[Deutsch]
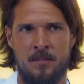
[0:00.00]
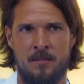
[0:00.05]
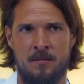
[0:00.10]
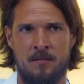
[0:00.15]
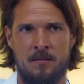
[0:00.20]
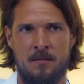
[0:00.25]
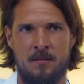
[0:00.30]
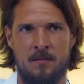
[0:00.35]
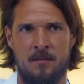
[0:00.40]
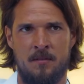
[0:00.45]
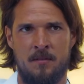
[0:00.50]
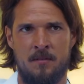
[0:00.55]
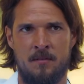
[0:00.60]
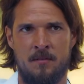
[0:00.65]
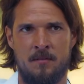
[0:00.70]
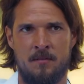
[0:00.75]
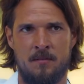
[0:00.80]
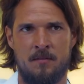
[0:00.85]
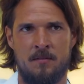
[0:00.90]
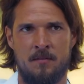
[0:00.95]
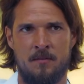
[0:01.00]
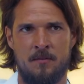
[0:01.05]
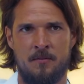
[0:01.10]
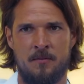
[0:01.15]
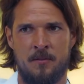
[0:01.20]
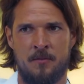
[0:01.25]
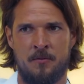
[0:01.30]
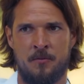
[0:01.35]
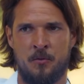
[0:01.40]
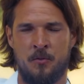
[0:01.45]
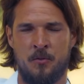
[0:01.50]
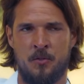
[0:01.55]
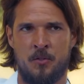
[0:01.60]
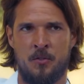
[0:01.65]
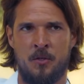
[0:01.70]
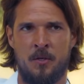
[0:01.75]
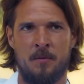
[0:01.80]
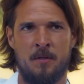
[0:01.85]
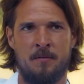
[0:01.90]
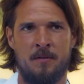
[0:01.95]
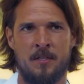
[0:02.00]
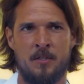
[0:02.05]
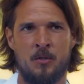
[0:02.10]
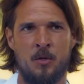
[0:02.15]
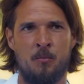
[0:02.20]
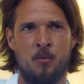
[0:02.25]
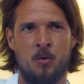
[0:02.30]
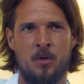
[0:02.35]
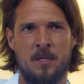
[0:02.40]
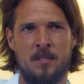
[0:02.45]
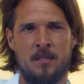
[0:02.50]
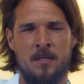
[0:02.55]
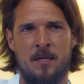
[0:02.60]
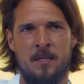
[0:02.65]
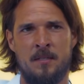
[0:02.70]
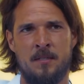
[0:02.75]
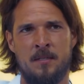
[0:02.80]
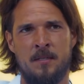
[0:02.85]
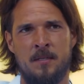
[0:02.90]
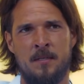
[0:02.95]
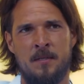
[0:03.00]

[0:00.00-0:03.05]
mit, äh, ist früh gestorben, da war ich neun Monate alt,